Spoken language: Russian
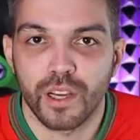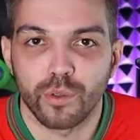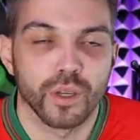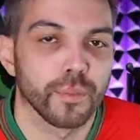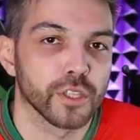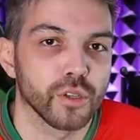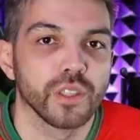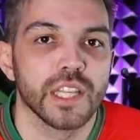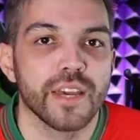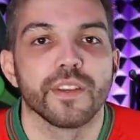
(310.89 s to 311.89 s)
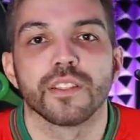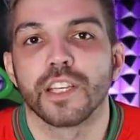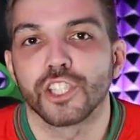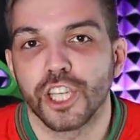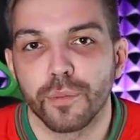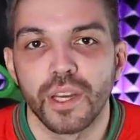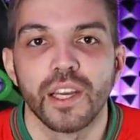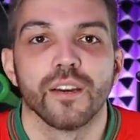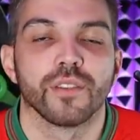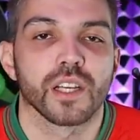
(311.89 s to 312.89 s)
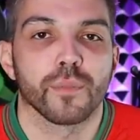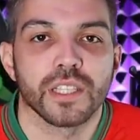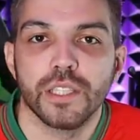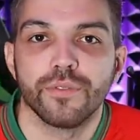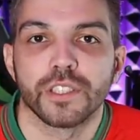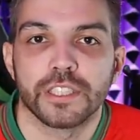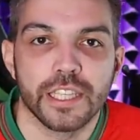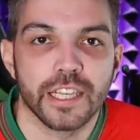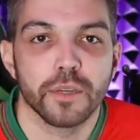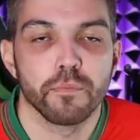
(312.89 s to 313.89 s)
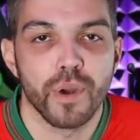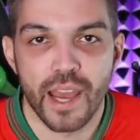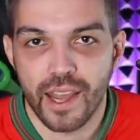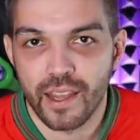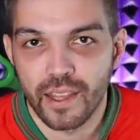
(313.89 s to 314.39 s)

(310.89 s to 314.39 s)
который пришел не весь зачем в локомотив из серии «Б»,